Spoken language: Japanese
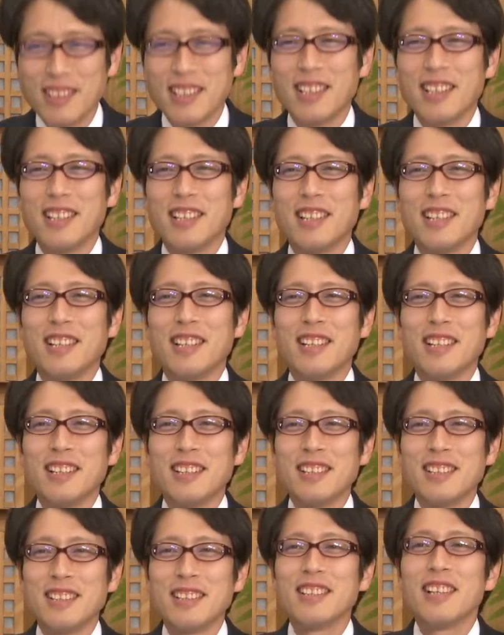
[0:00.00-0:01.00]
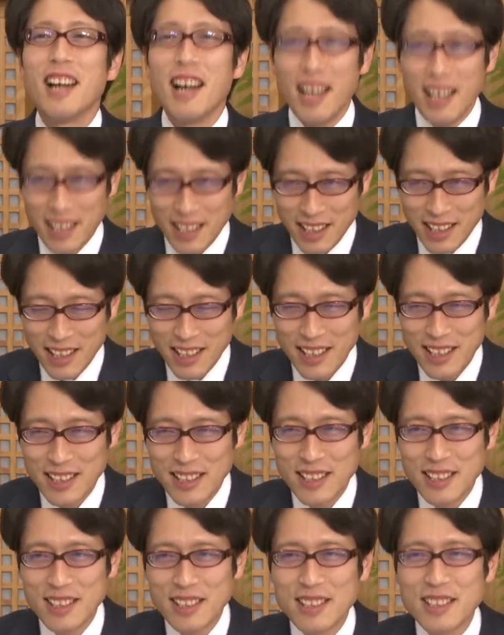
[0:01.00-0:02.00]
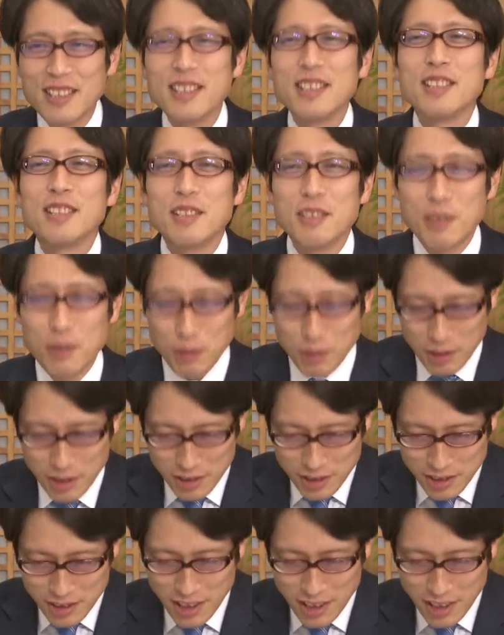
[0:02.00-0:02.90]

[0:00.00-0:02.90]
当は先週お約束していたんですが、そうです